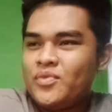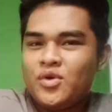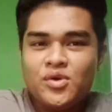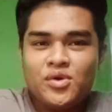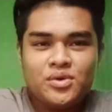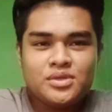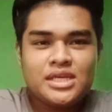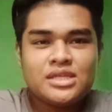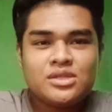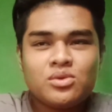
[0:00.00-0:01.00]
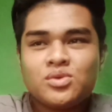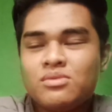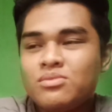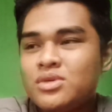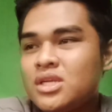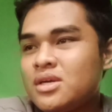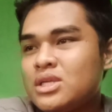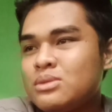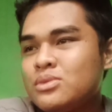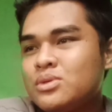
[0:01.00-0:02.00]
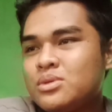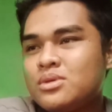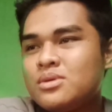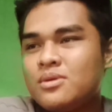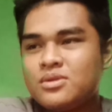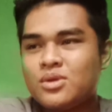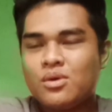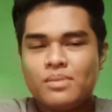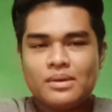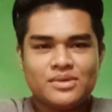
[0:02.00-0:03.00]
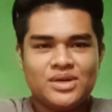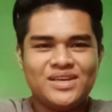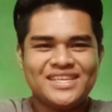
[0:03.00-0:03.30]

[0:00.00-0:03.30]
Oh, sige, tuksoin mo na yung ano mo, tropa mo.